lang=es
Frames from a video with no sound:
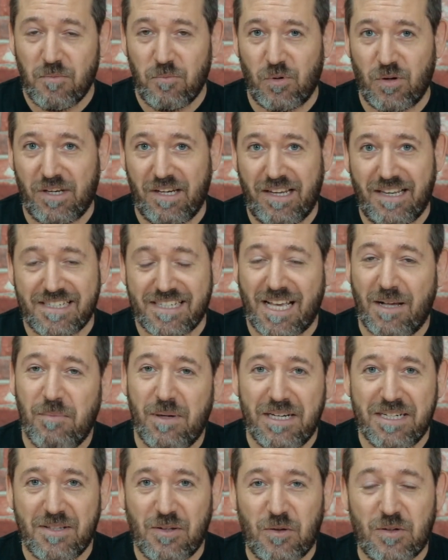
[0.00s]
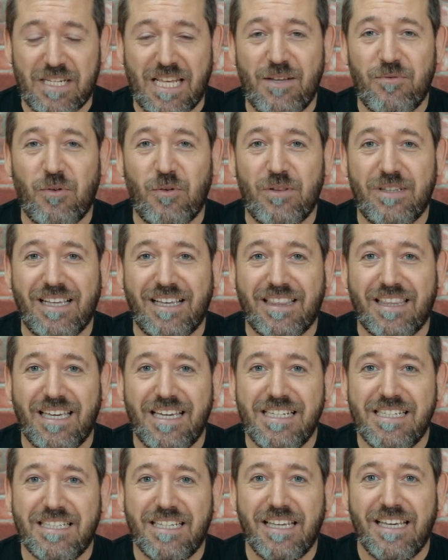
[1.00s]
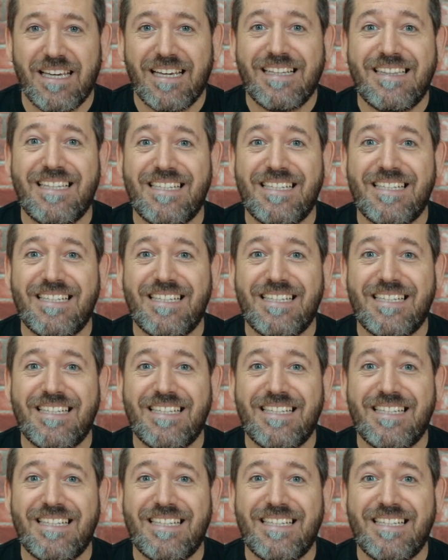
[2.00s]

porque las cámaras de los iPhone 10S